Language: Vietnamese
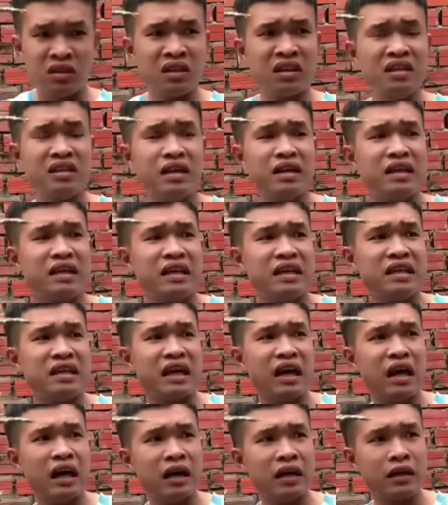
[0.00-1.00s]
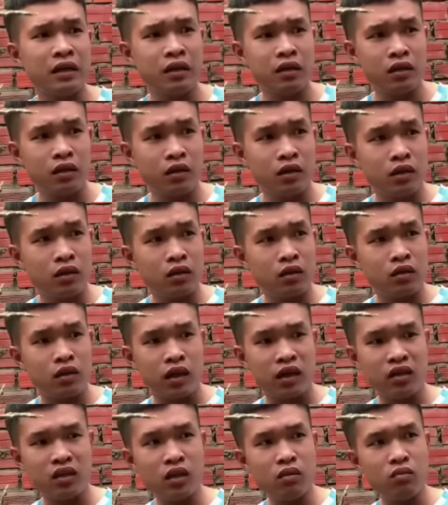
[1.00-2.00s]
Cái gì vậy trời
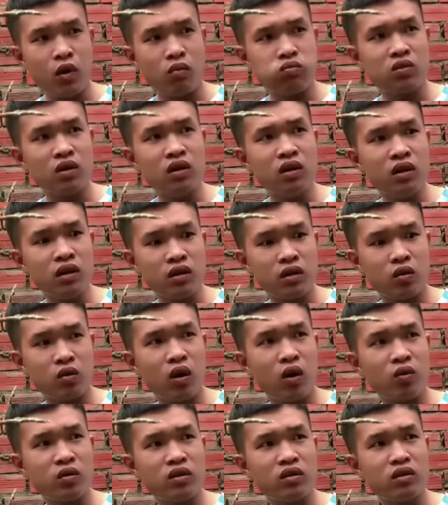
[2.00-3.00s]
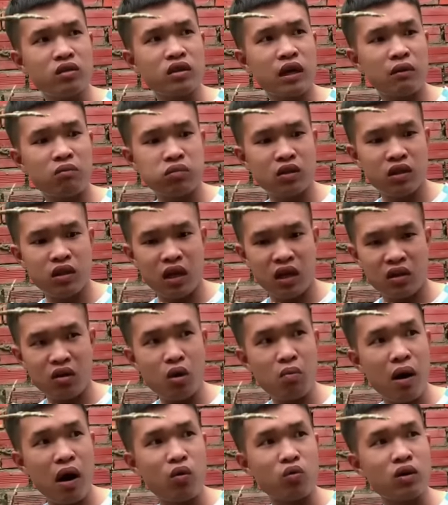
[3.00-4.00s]
Thiệt chứ một đứa còn lâu chưa xong Giờ
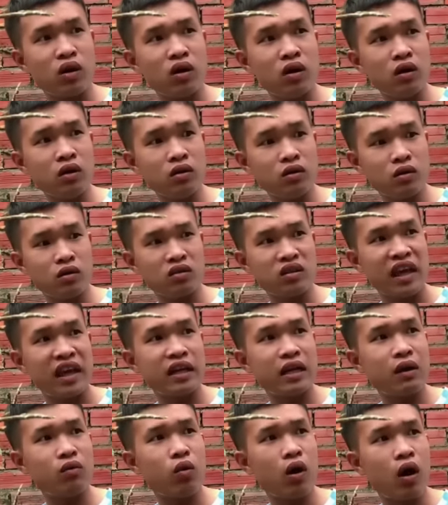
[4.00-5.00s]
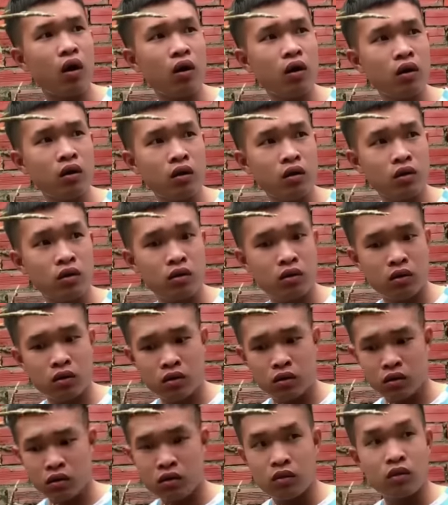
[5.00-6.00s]
có bầu nữa, rồi tiền đâu lo
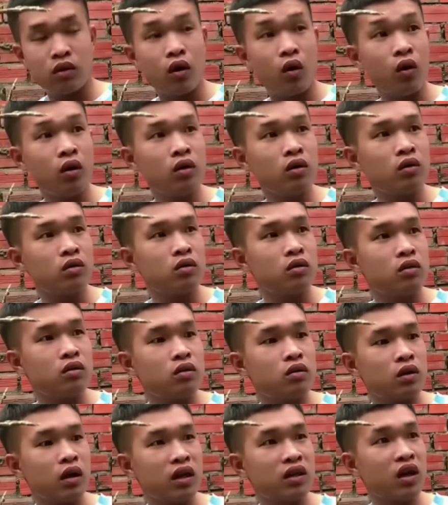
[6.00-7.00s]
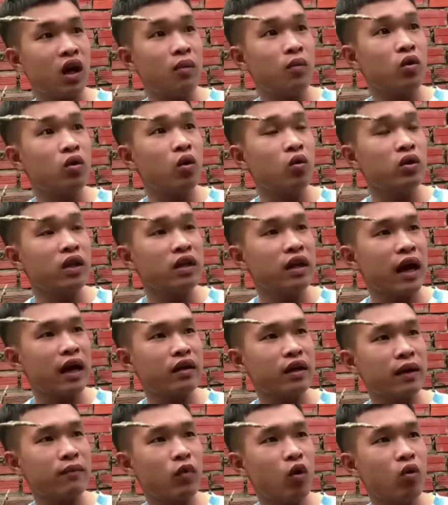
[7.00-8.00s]
Ủa, anh nhớ mua thuốc tránh
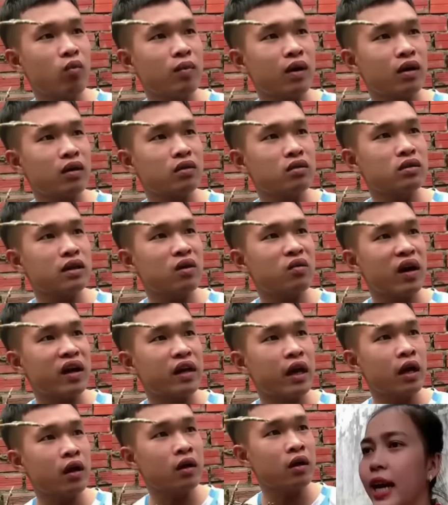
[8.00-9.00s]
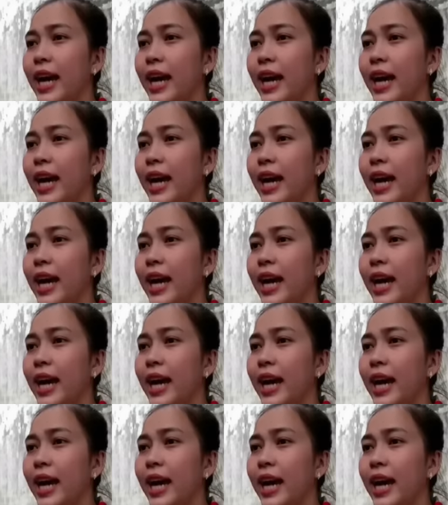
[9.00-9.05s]
thai cho em uống mà sao kỳ vậy